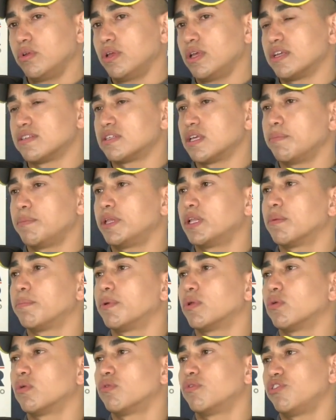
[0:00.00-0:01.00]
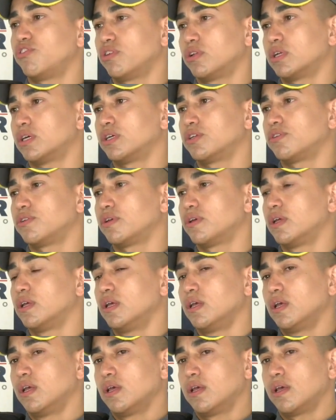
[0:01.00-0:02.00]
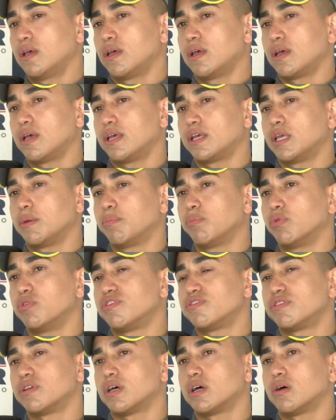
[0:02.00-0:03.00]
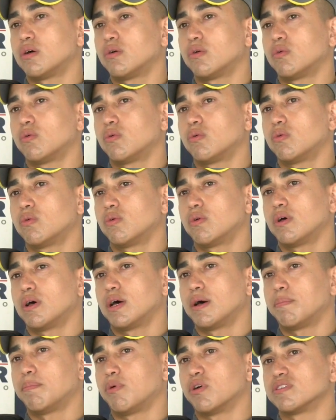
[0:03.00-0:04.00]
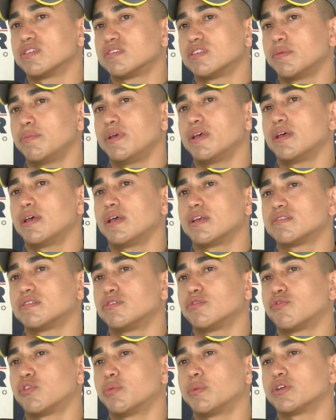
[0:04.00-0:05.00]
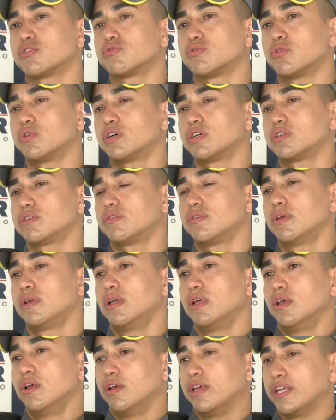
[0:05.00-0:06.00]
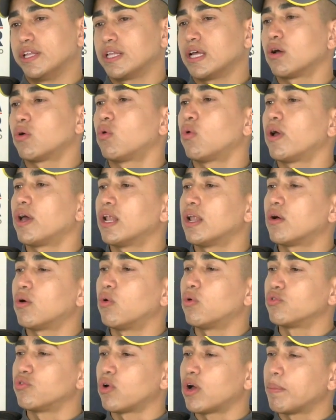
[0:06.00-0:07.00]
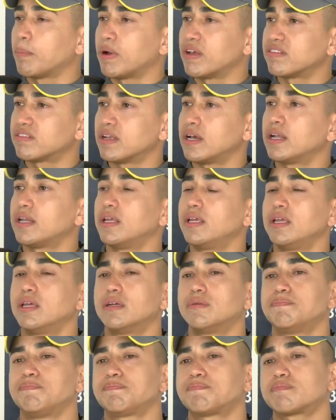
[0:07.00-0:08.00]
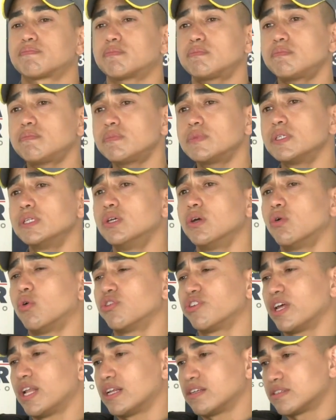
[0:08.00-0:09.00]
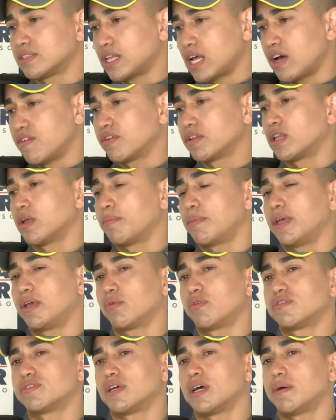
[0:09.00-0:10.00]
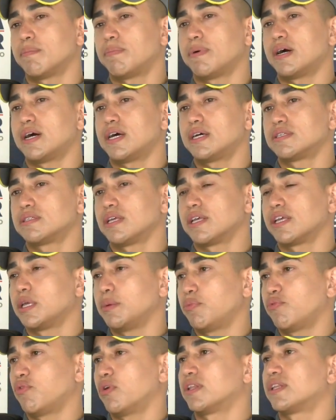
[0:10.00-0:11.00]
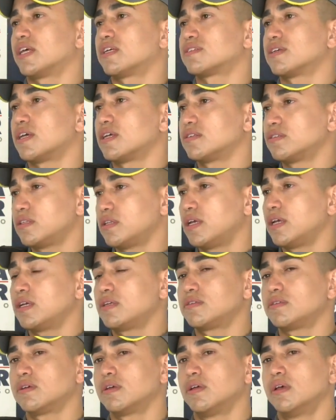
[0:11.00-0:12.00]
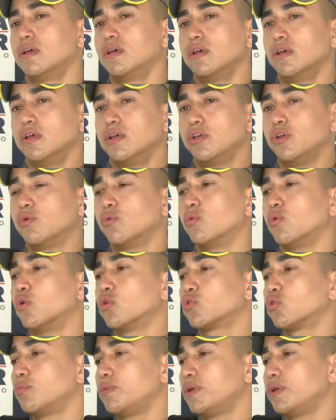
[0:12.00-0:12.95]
recebida pelo vigilante. É, a equipe policial, após receber essas informações, indagou ela onde o rapaz estaria, onde ela estava também com esse rapaz. A equipe foi até essa residência e um outro